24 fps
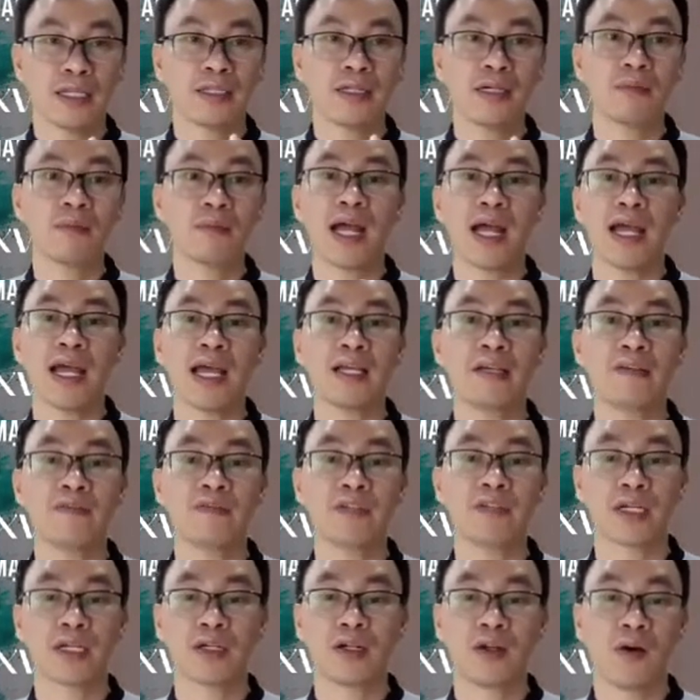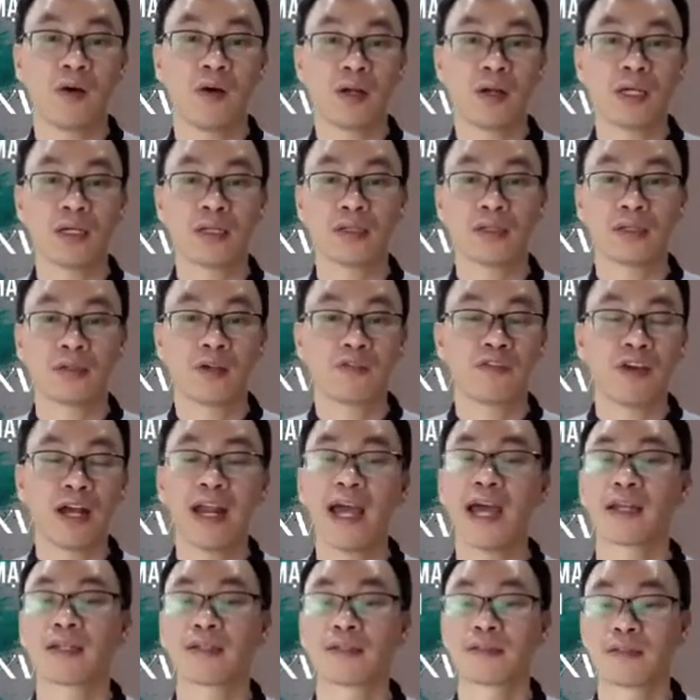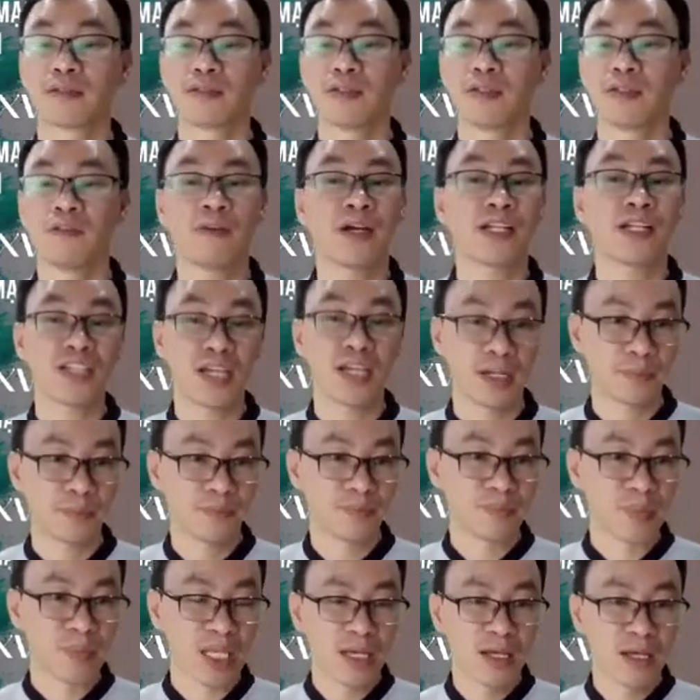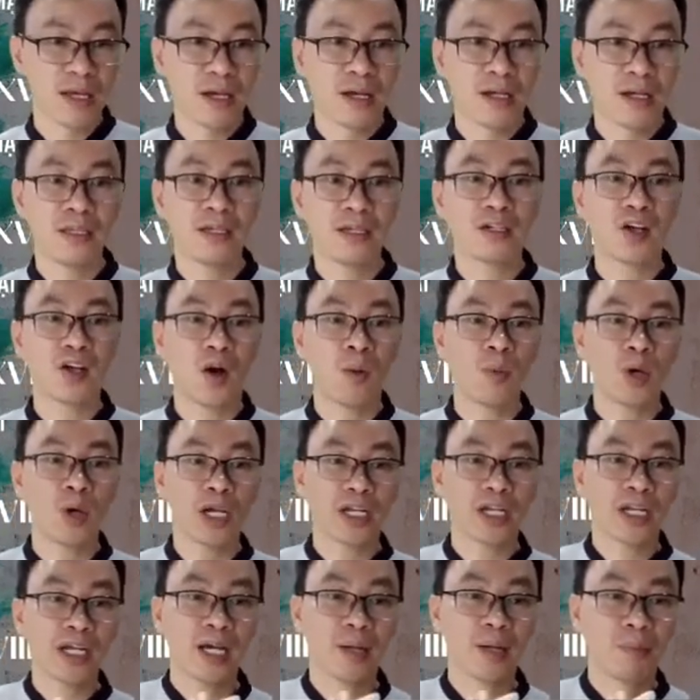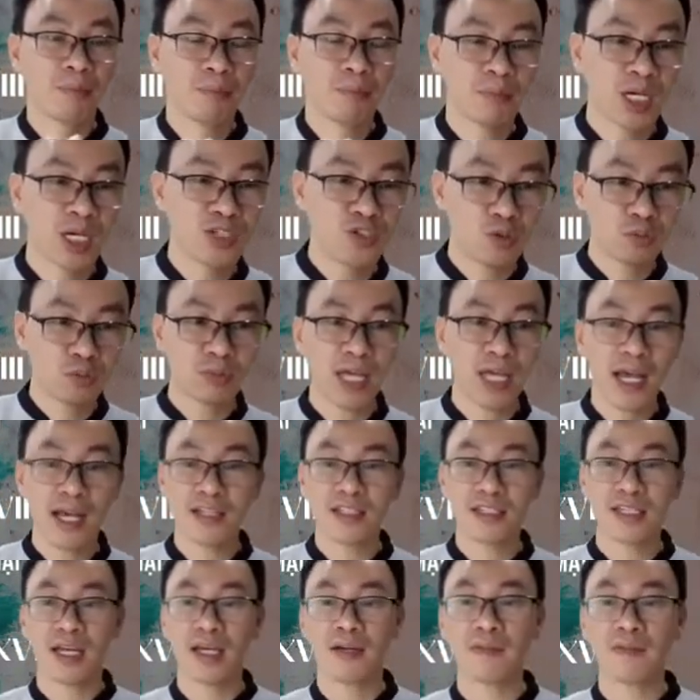cái thương mại Anh Việt nó là nó phát đạt, phát triển. Nhưng có một cái điểm mà chúng ta